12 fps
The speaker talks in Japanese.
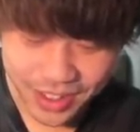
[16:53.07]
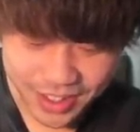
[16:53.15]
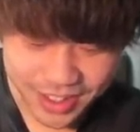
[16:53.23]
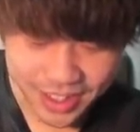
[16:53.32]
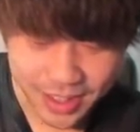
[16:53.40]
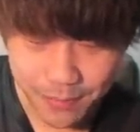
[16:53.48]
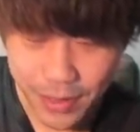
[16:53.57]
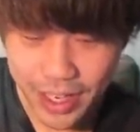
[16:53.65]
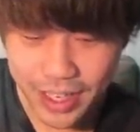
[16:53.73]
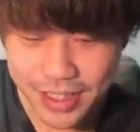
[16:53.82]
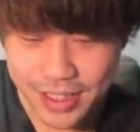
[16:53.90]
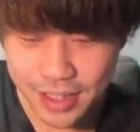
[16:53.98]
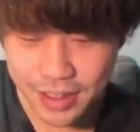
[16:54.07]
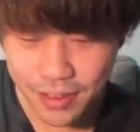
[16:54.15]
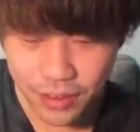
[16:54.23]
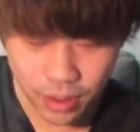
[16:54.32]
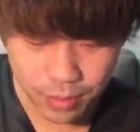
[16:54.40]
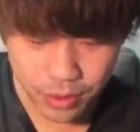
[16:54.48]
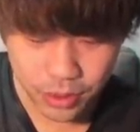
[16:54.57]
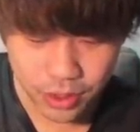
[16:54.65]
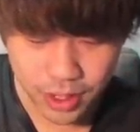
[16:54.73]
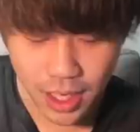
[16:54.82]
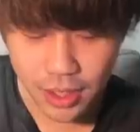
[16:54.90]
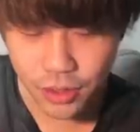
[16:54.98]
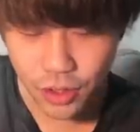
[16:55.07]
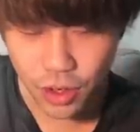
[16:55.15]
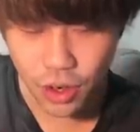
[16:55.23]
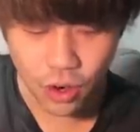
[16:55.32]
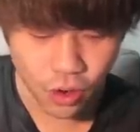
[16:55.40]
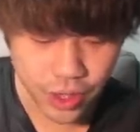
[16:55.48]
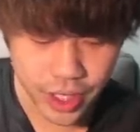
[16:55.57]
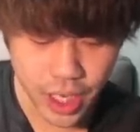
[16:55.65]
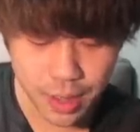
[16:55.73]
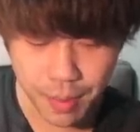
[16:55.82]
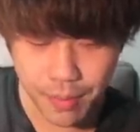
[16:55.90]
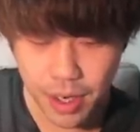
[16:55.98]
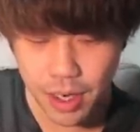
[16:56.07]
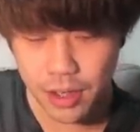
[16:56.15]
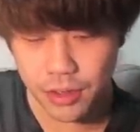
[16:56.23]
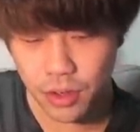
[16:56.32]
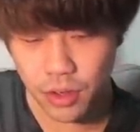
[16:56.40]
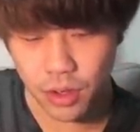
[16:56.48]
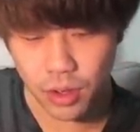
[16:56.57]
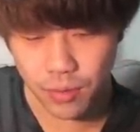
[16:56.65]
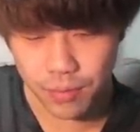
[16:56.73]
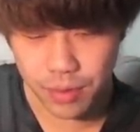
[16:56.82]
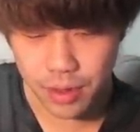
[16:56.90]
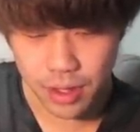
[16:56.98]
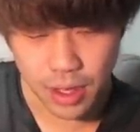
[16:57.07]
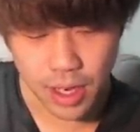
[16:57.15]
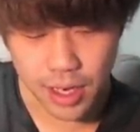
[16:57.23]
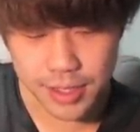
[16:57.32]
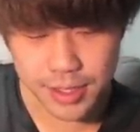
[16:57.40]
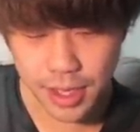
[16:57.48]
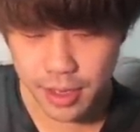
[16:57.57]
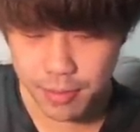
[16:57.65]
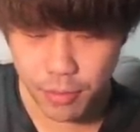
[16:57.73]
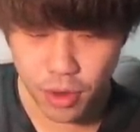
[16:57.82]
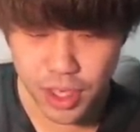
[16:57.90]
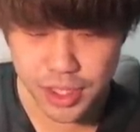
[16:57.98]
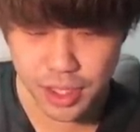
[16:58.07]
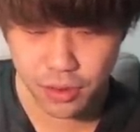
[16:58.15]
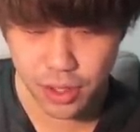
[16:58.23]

そうさ、ペッカ使ったんで、これ、ムートからの、追いエリババからの、あれっすね。もう終わりっすね、こ